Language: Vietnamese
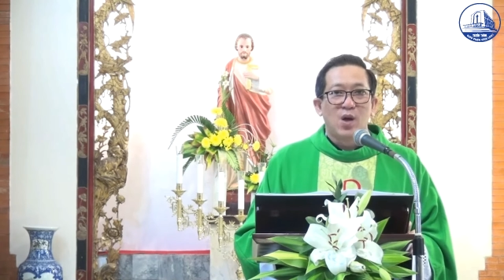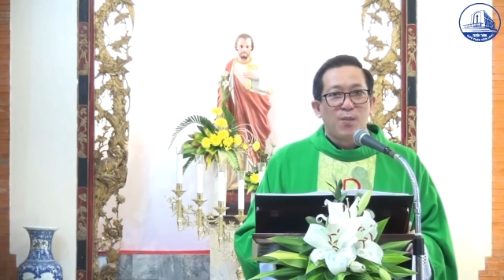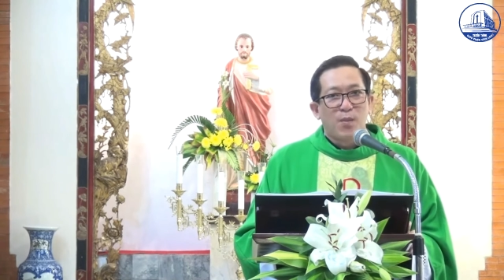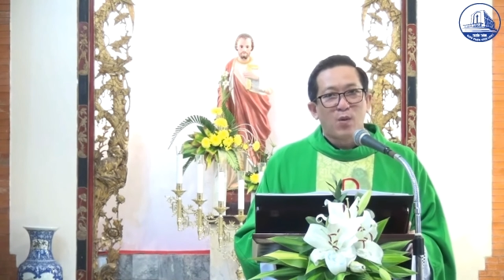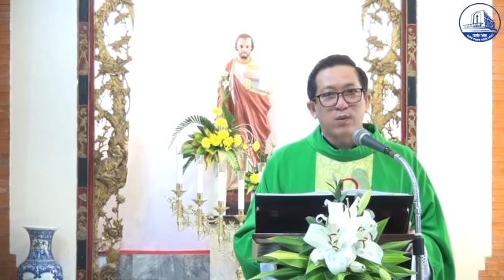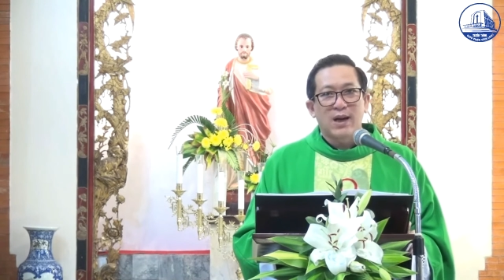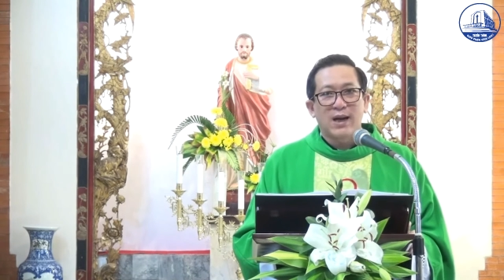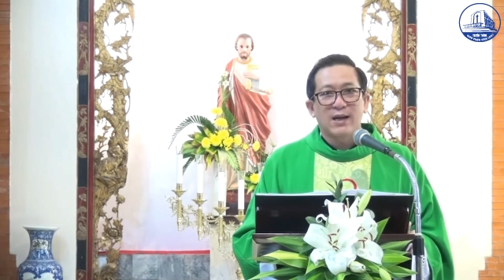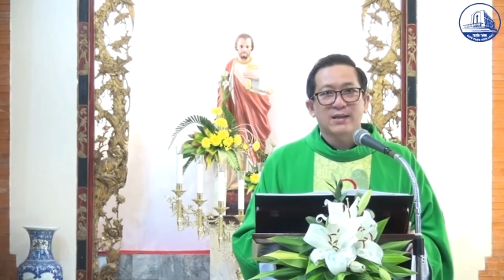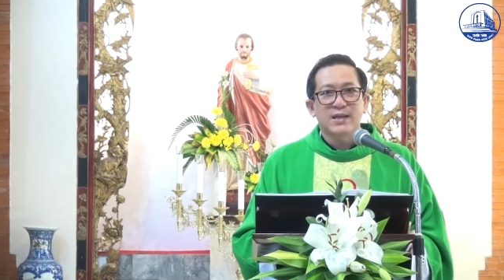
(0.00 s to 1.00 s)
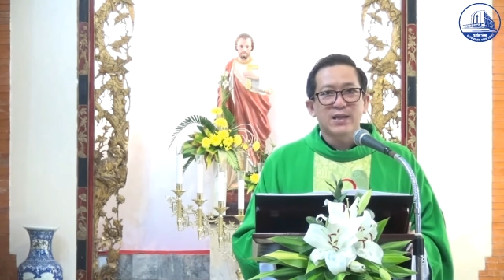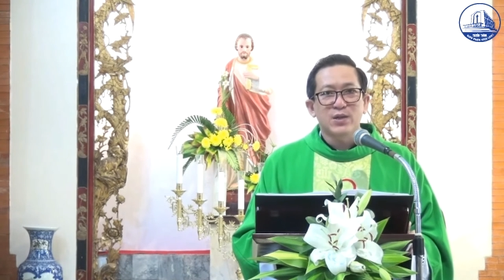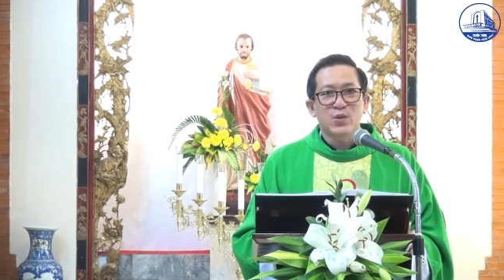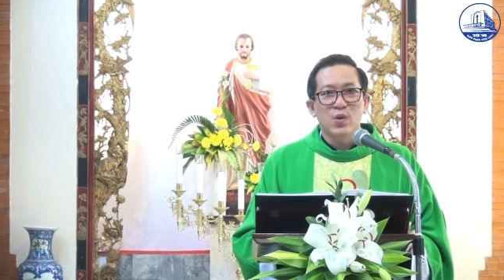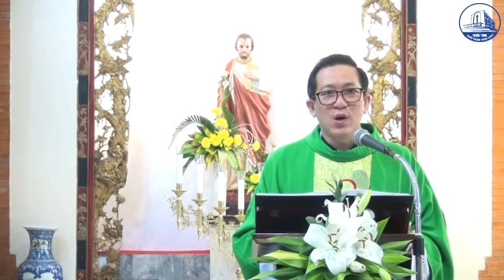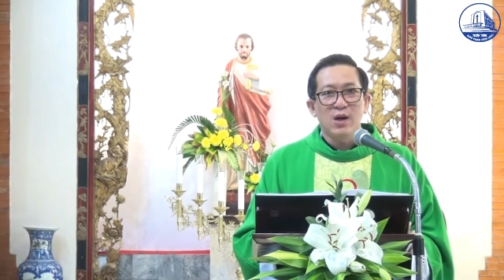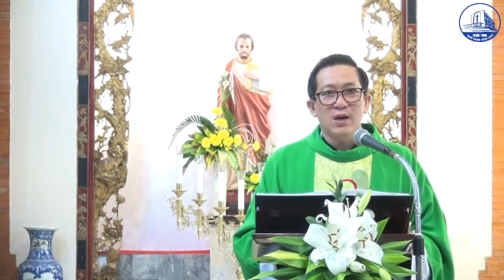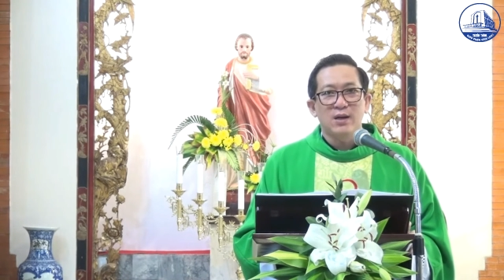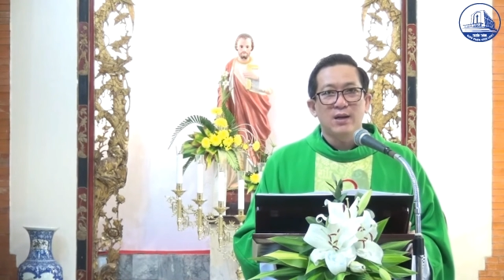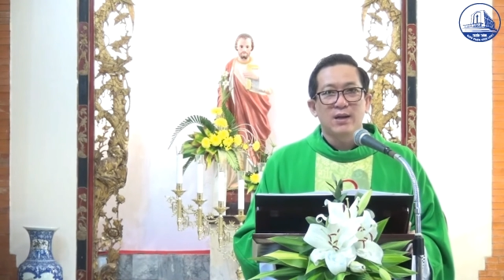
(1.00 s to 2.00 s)
Một là Thiên Chúa,
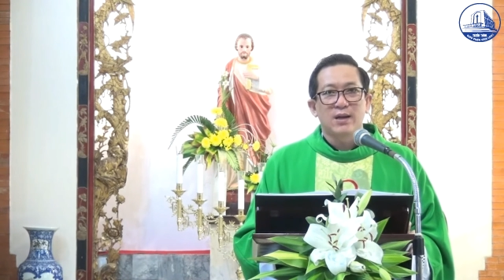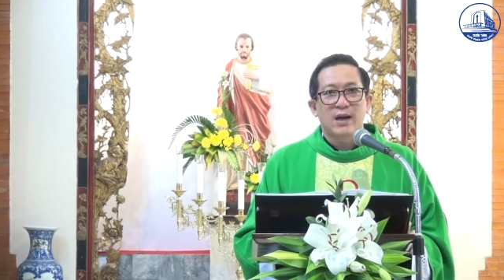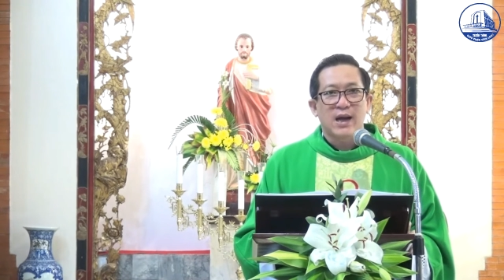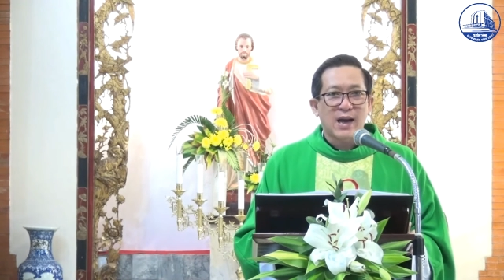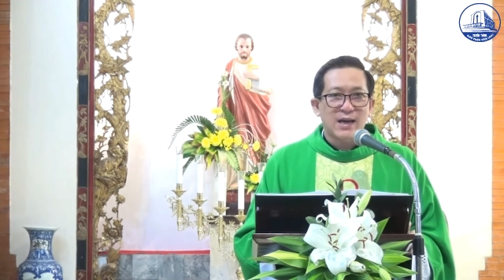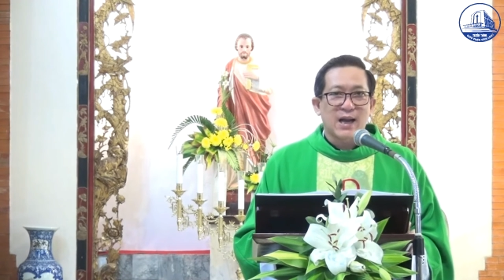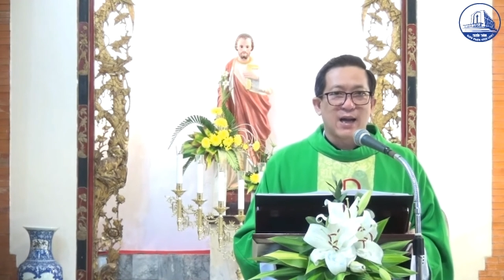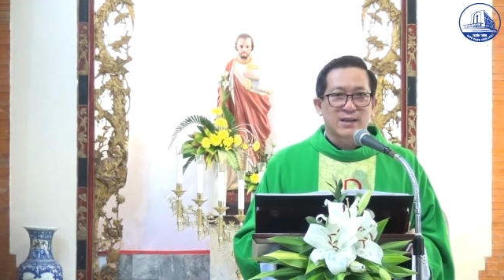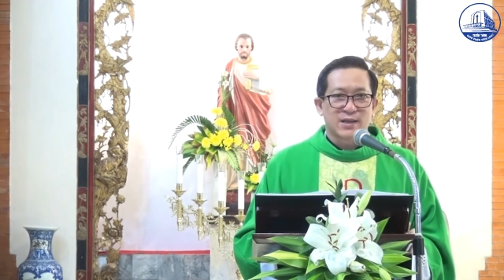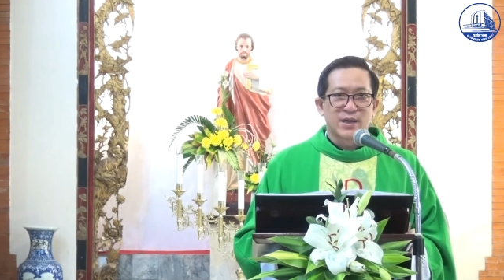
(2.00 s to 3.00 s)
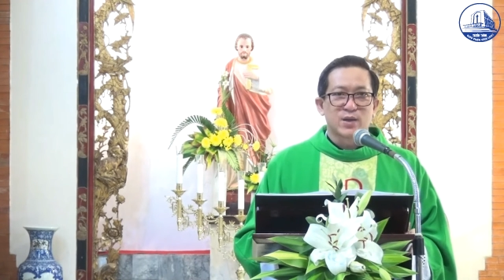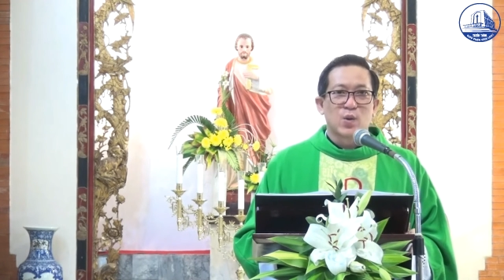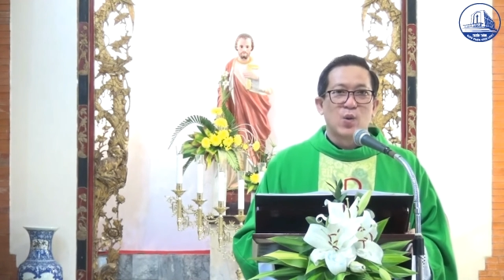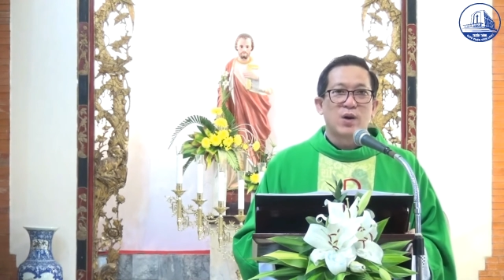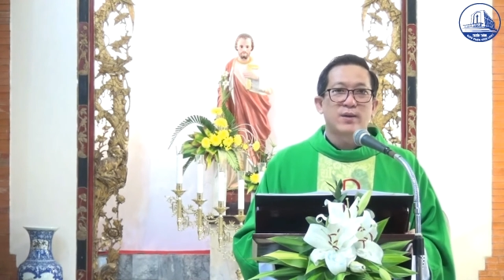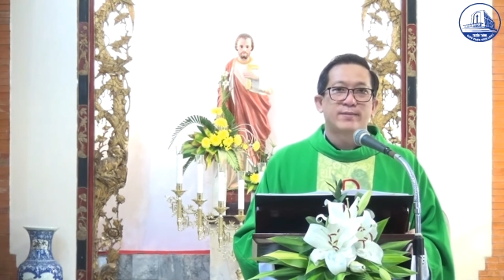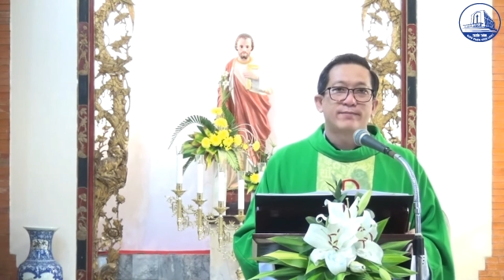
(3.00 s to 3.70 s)
hai là tiền của.